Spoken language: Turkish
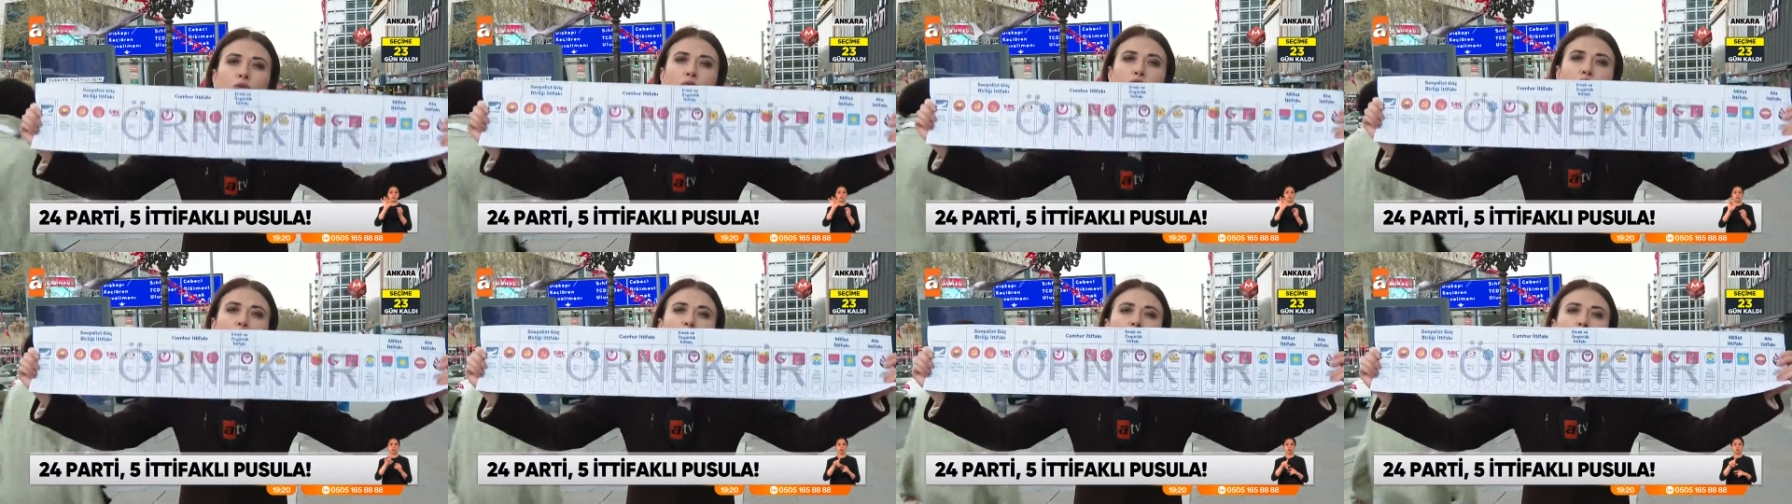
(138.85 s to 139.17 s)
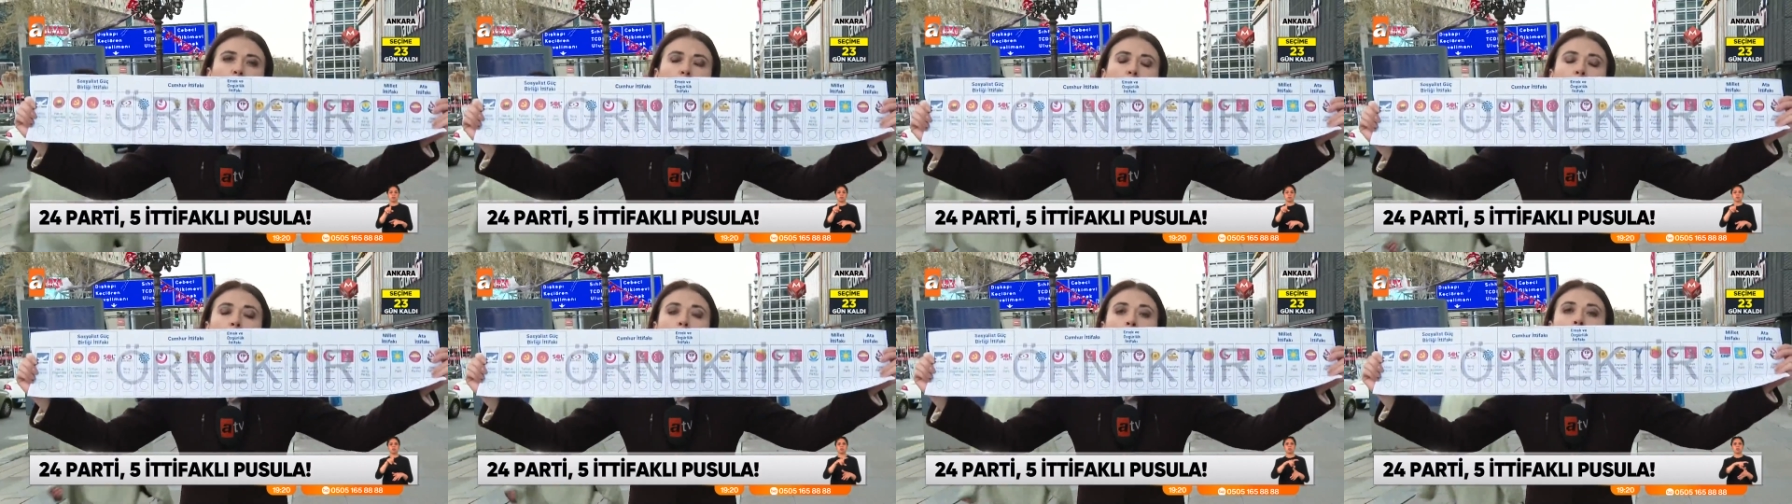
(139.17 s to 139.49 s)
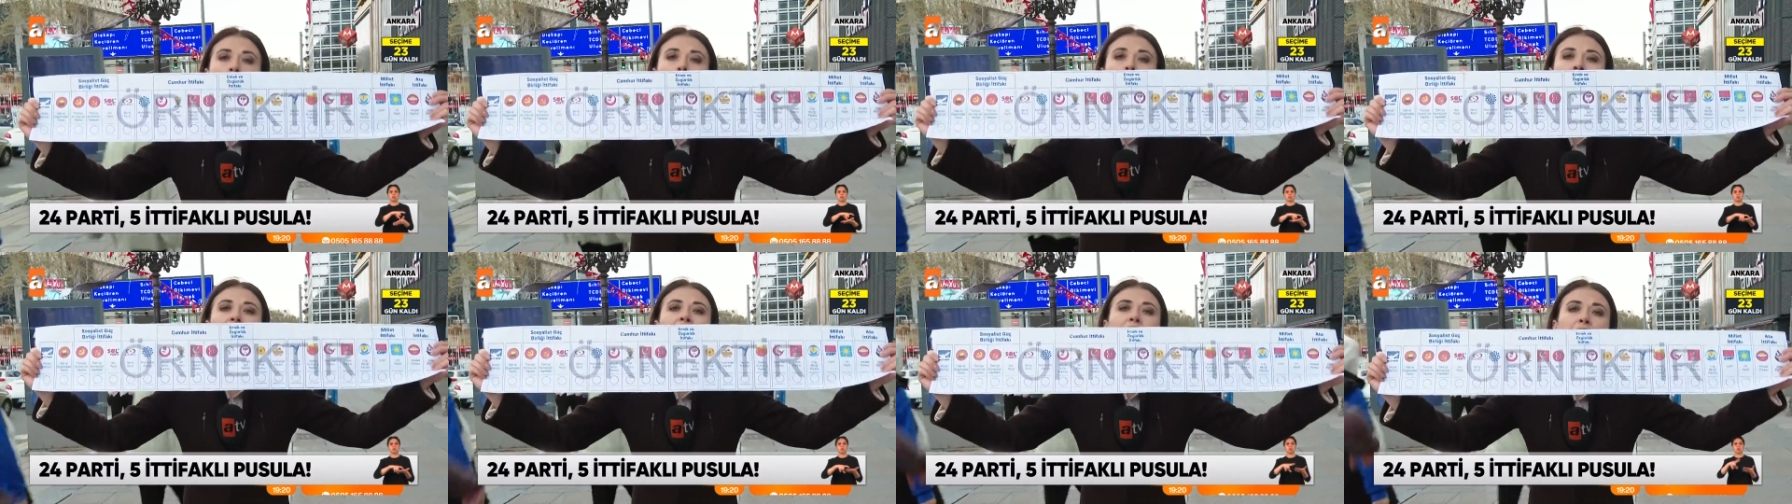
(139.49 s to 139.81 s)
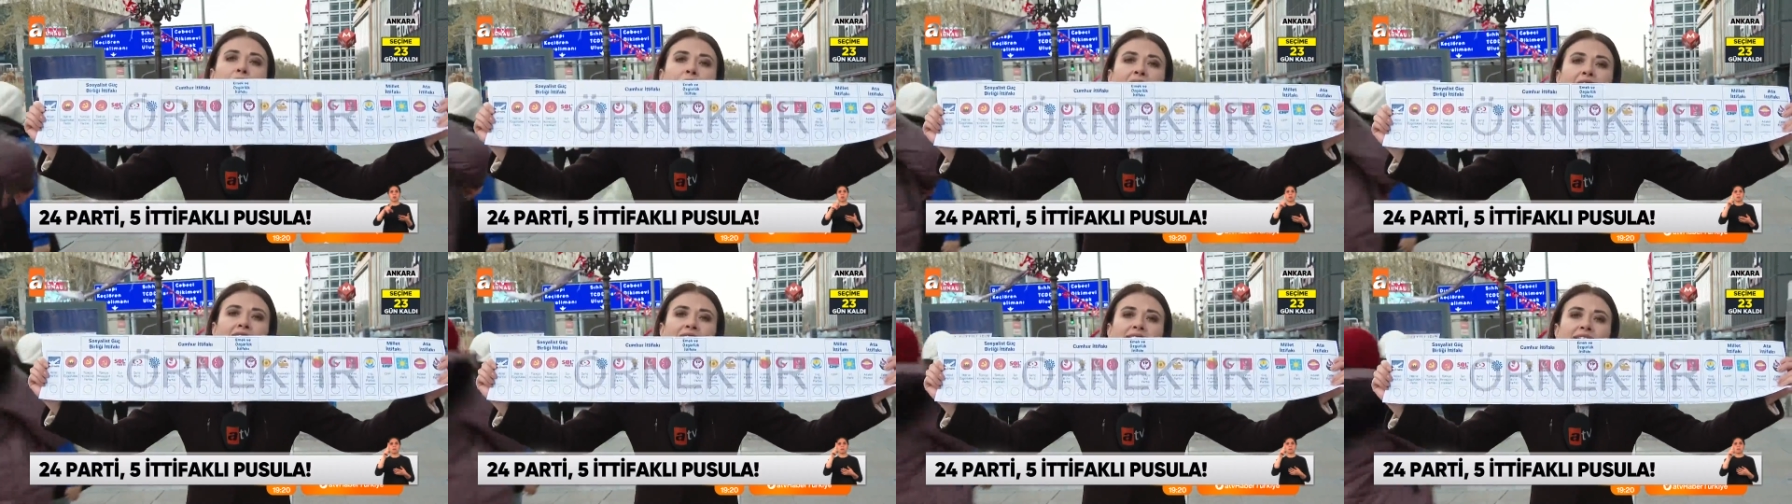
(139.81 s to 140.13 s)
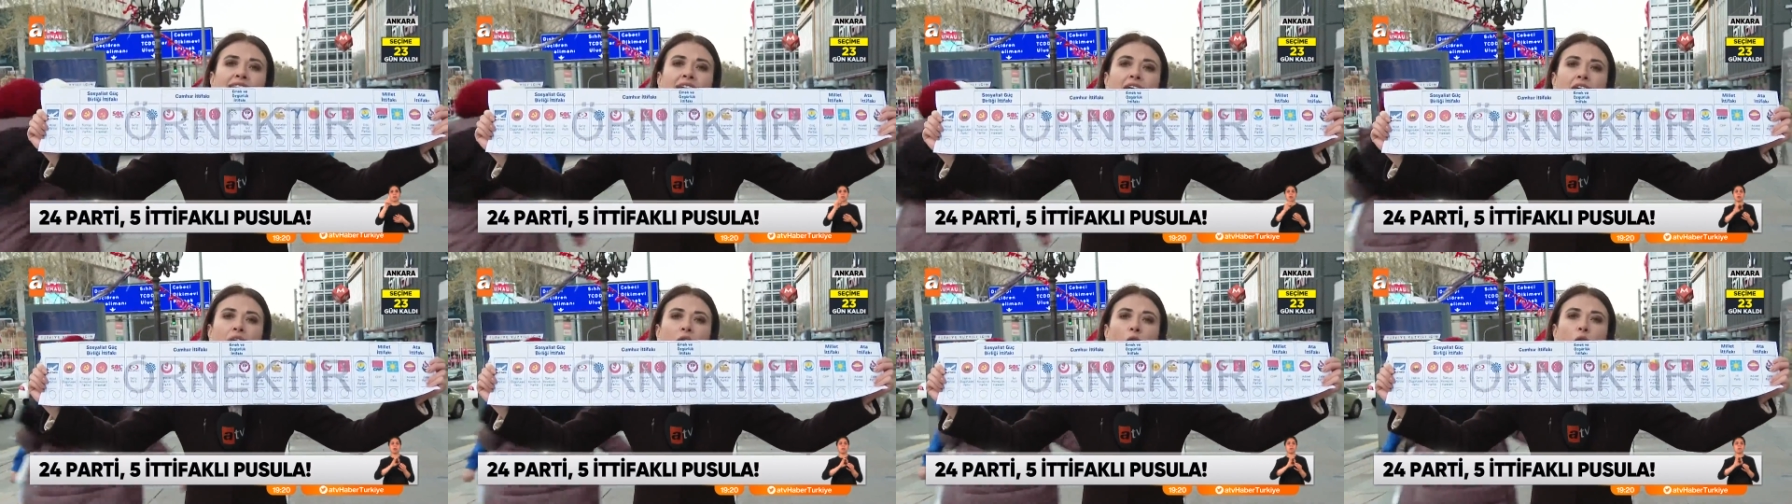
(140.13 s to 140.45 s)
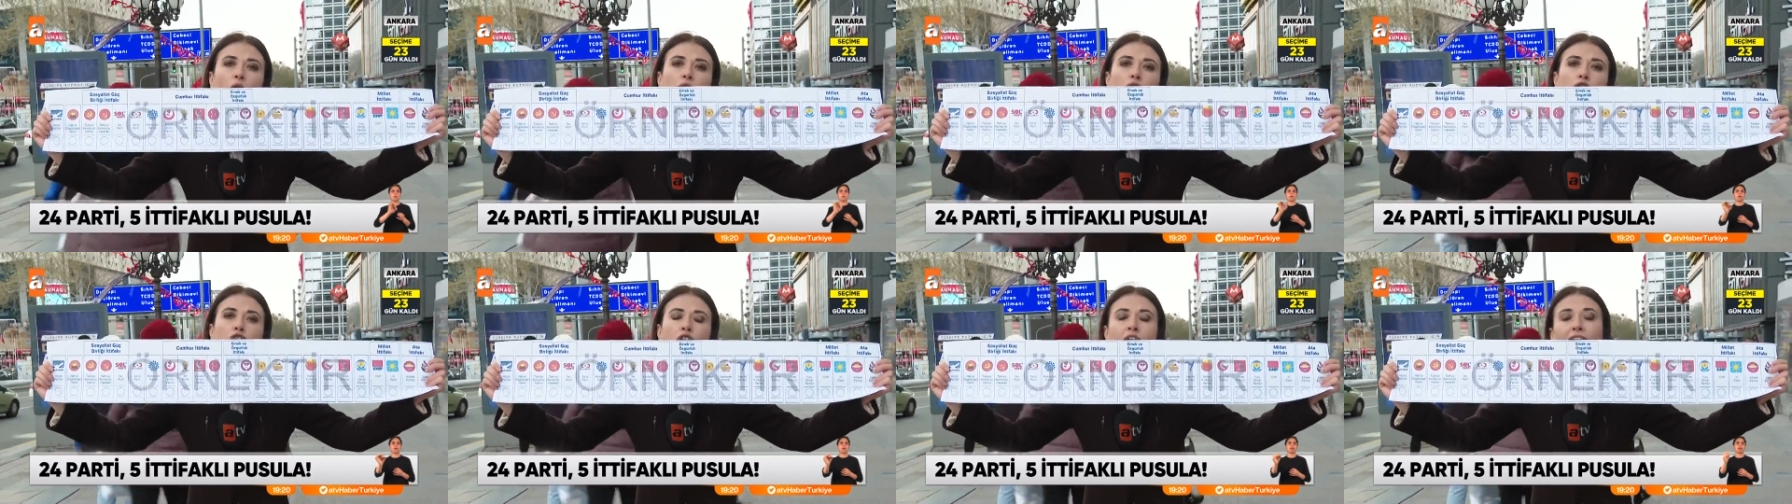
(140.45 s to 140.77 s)
uzunluğu 1 metre
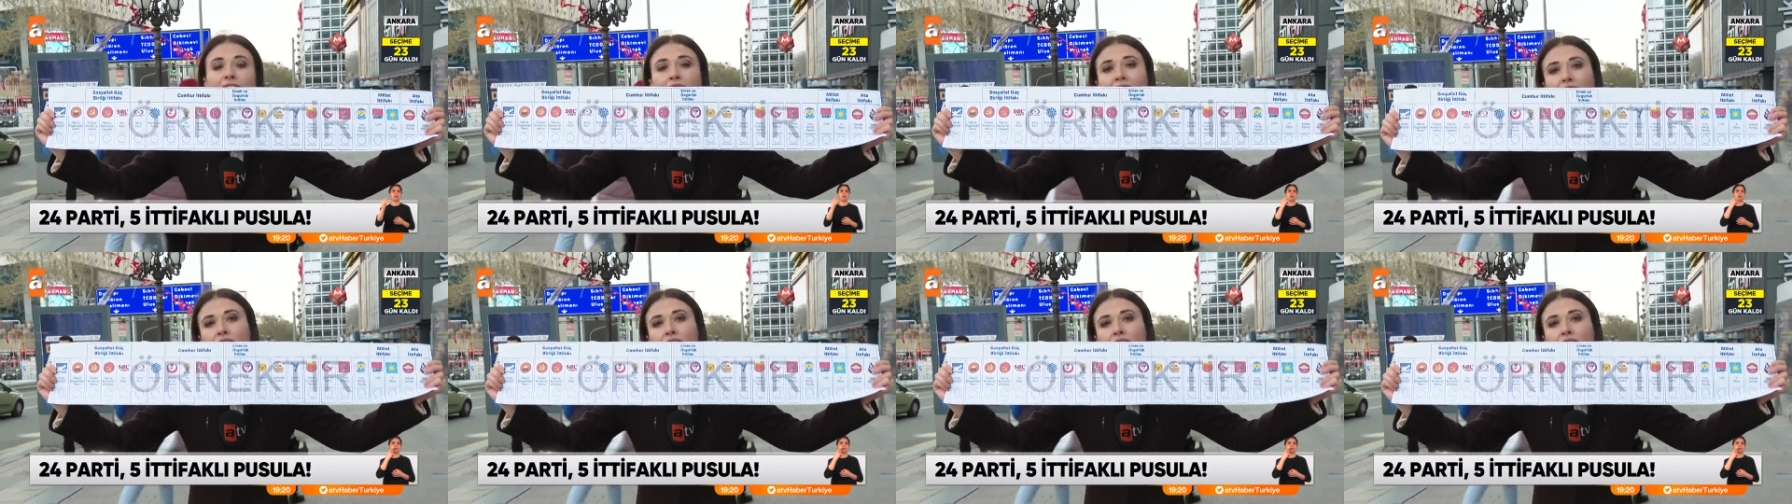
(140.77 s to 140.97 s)
olacak.